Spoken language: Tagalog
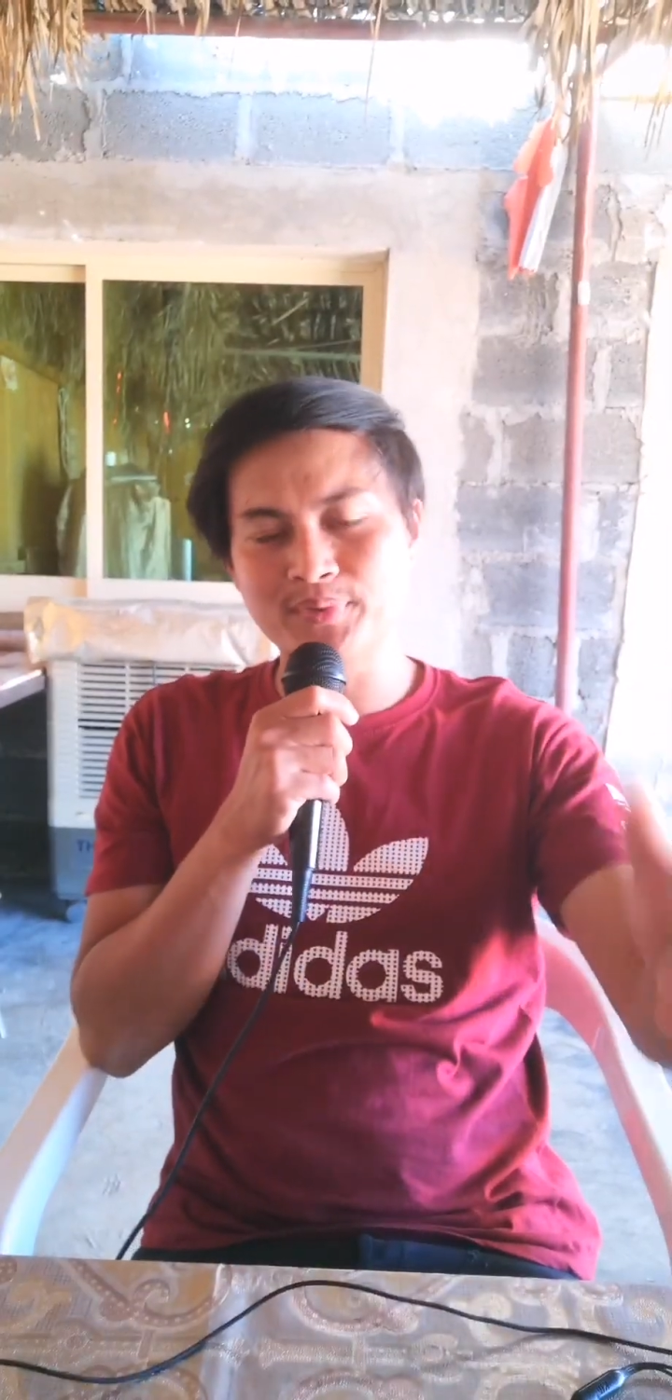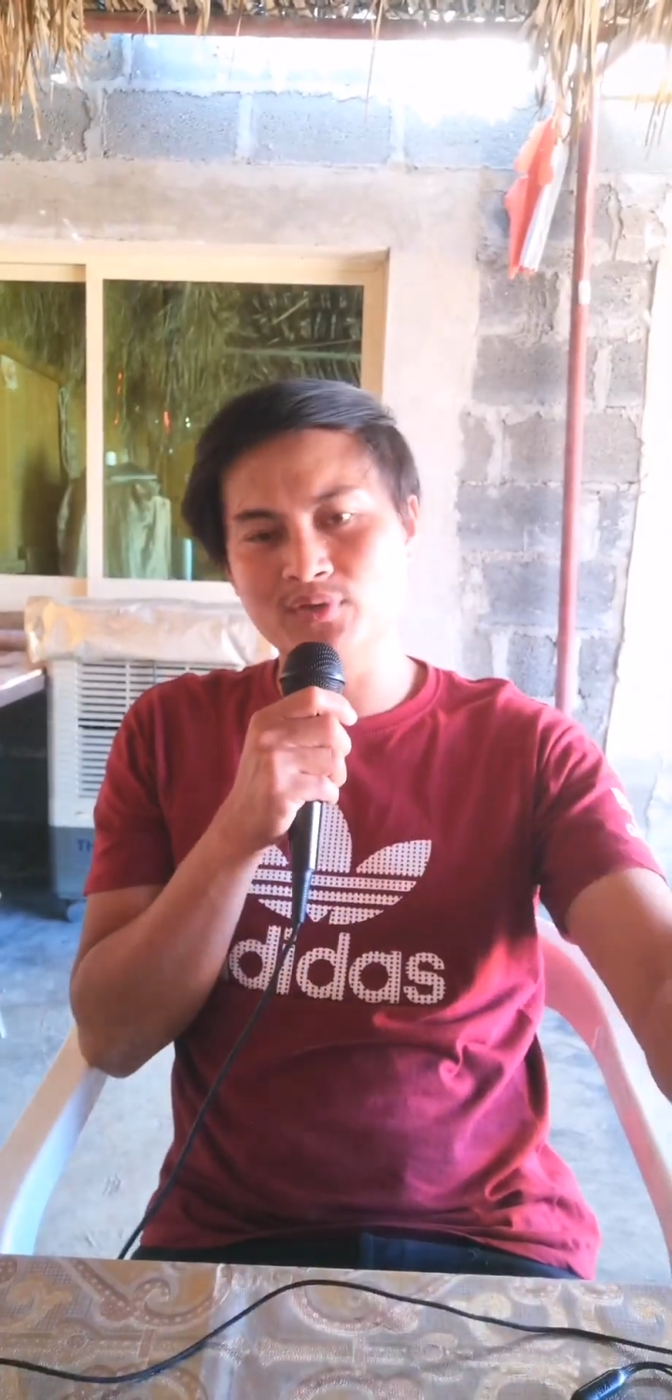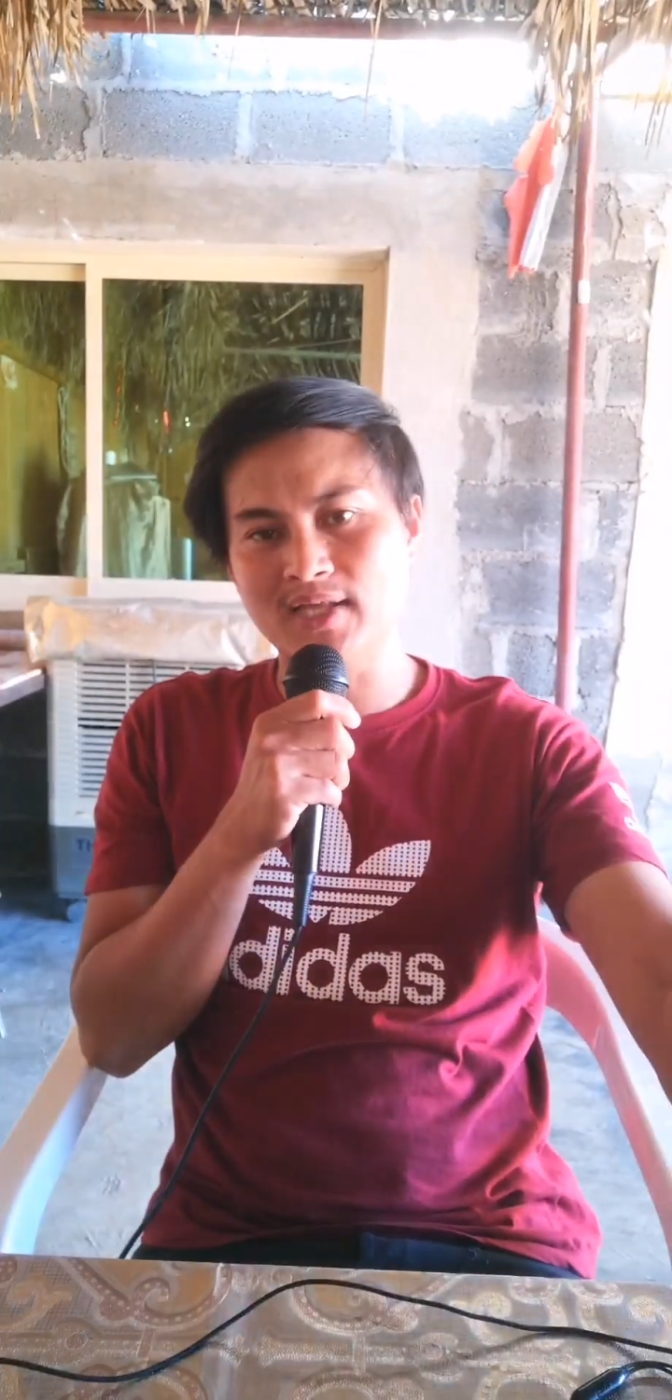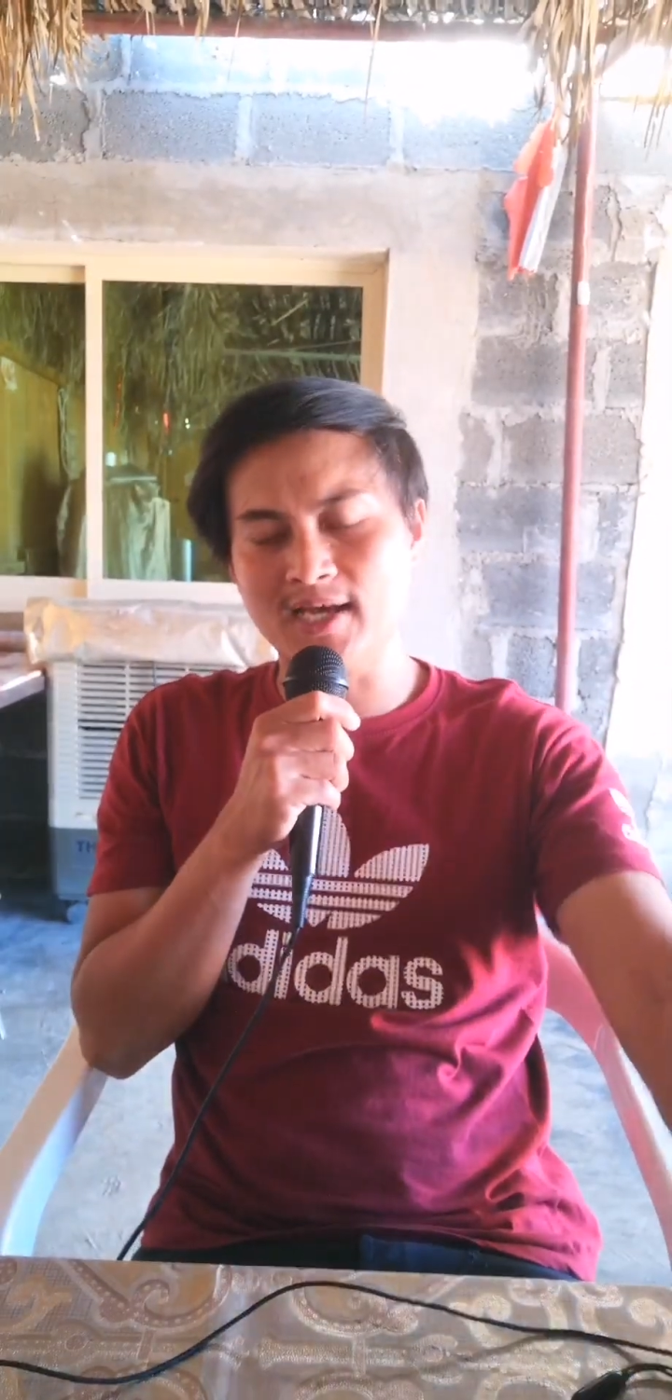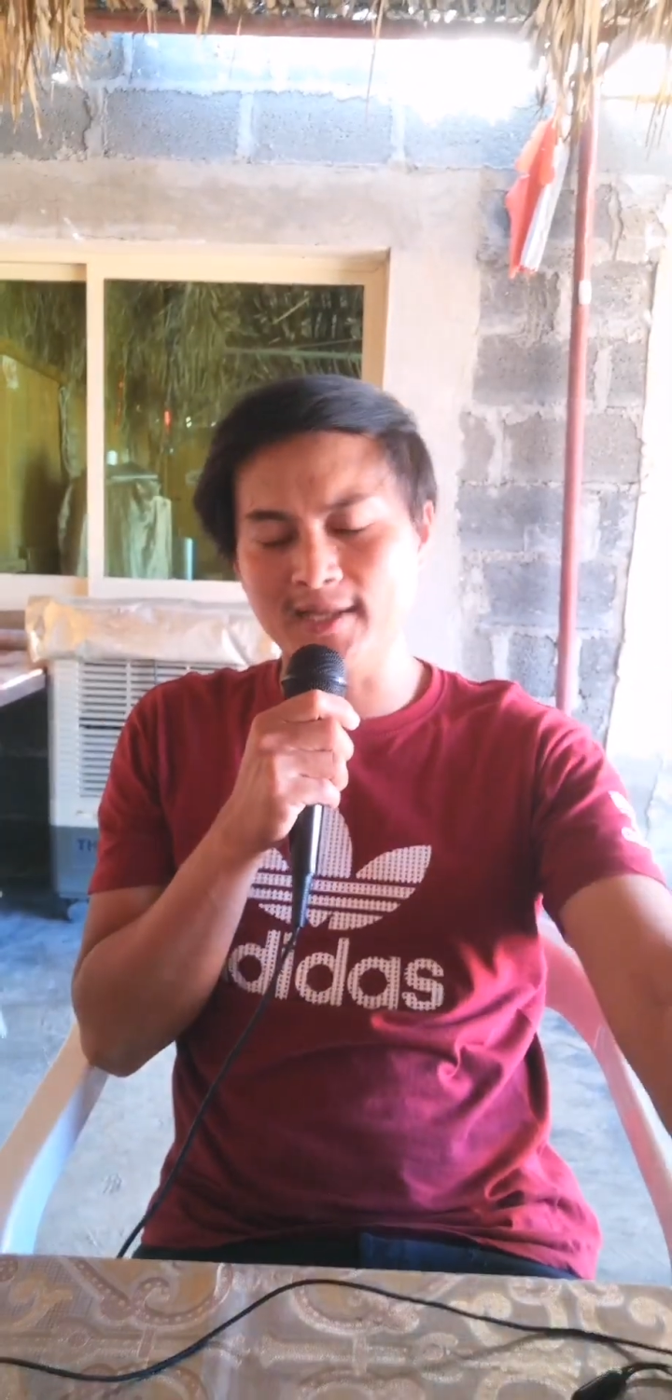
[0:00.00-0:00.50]

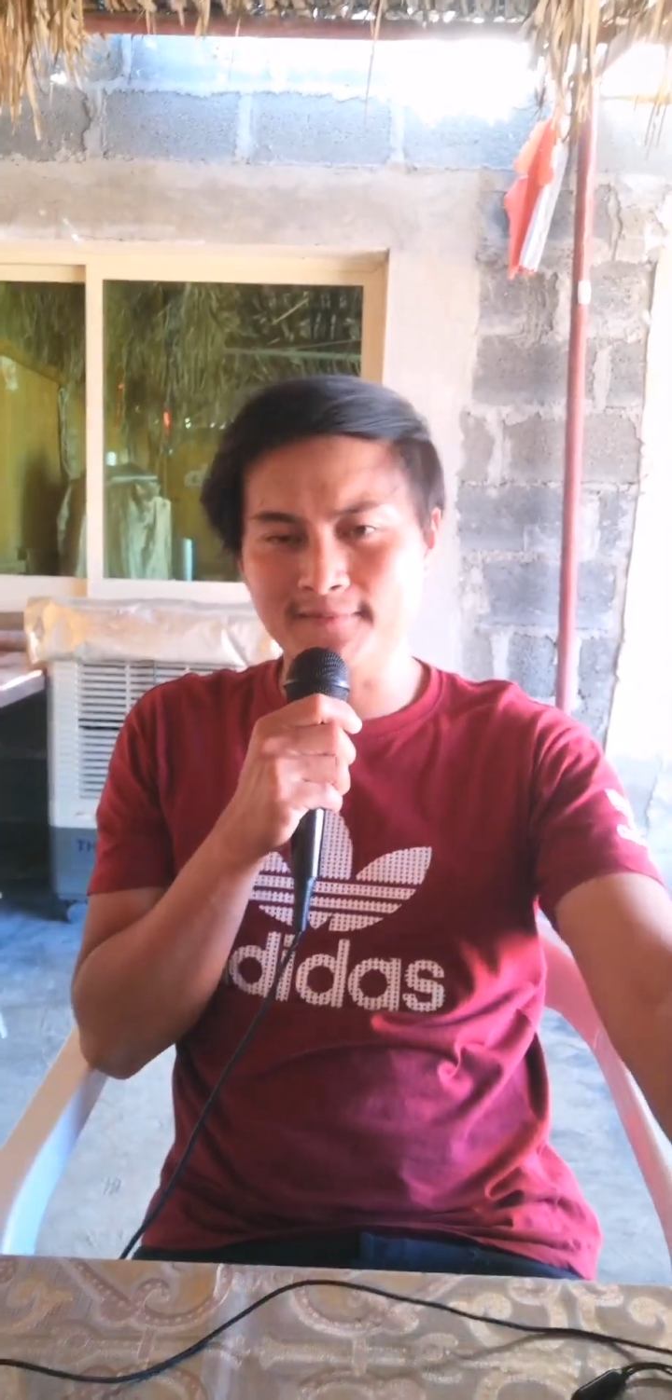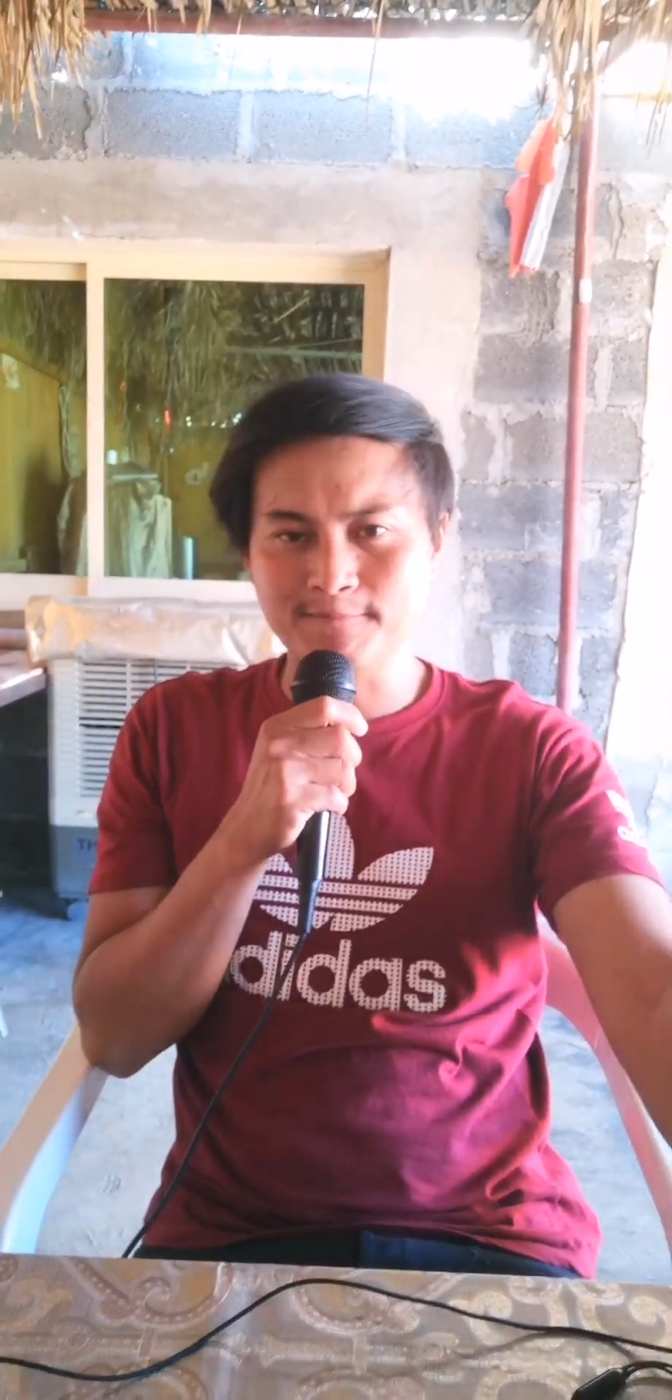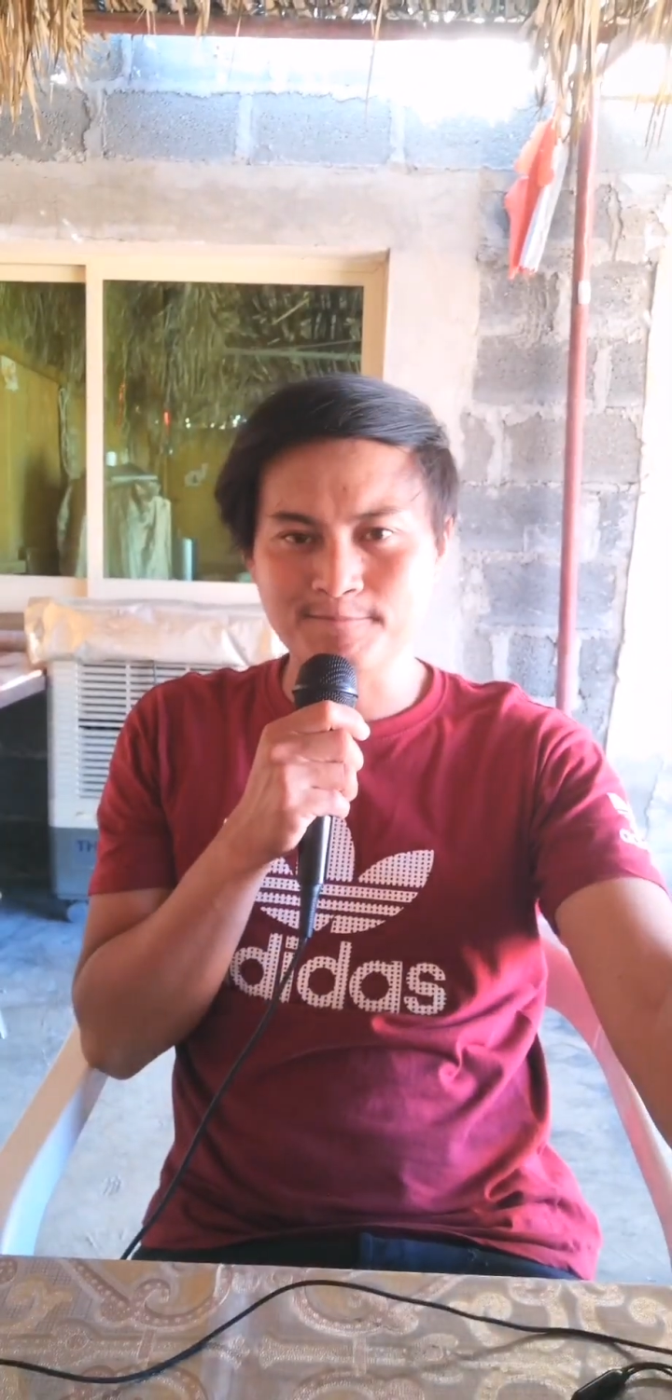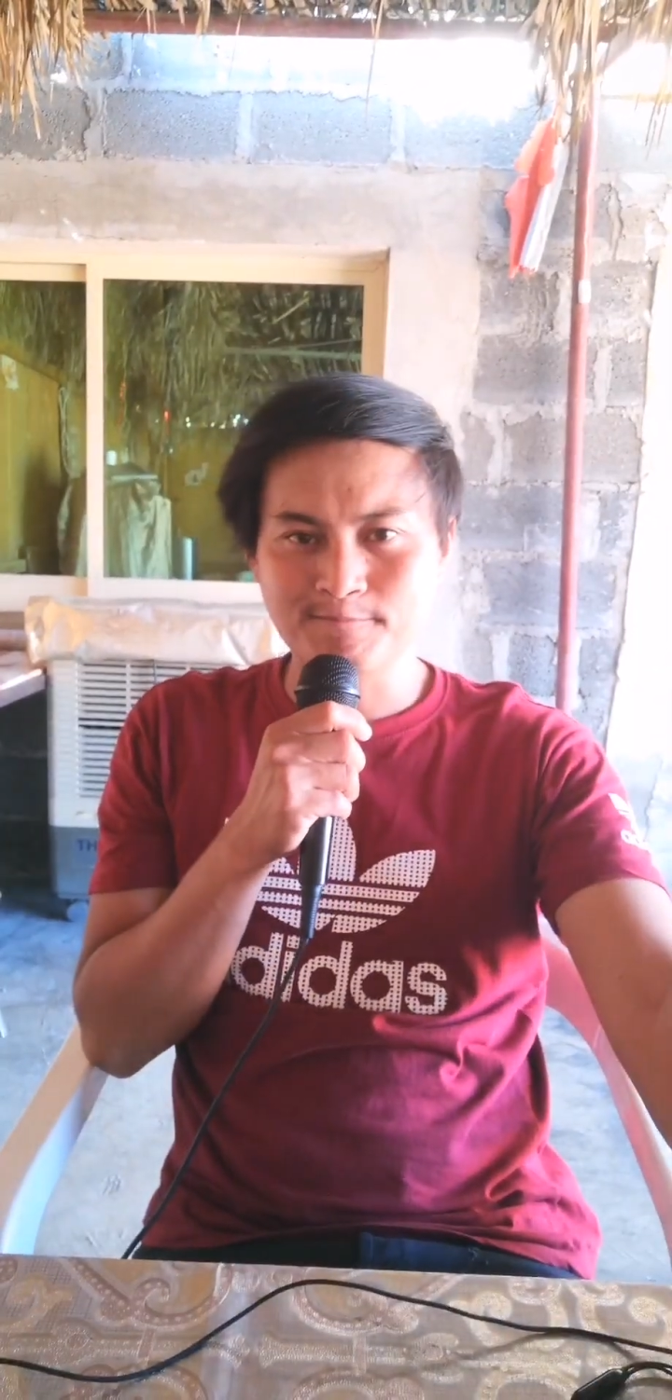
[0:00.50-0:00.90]
pinuntahan.